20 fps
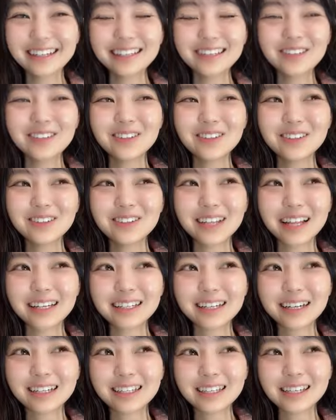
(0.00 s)
ちょうどなん
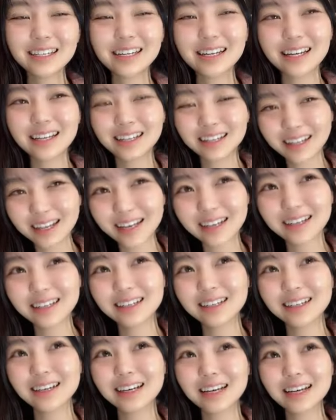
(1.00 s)
か綺麗で
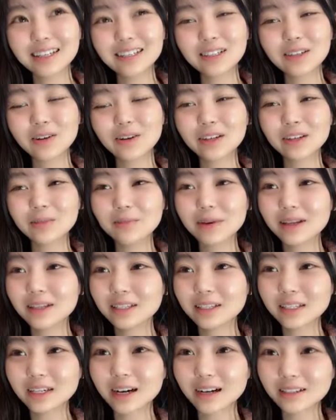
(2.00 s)
そこに
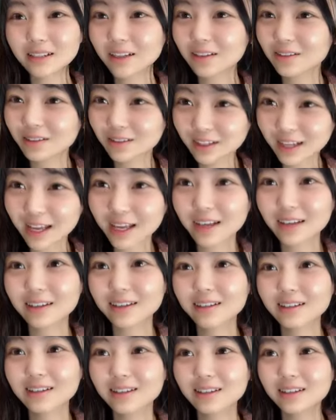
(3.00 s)
ベンチがあったので
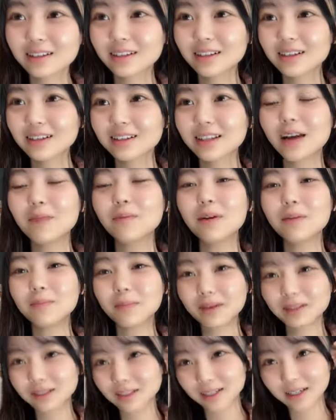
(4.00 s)
食べ
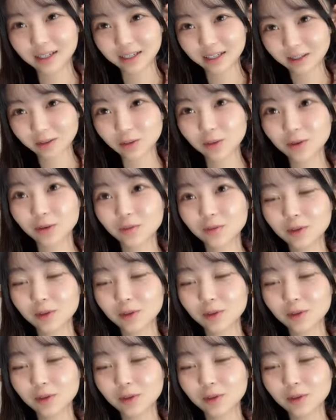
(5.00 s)
ましたけど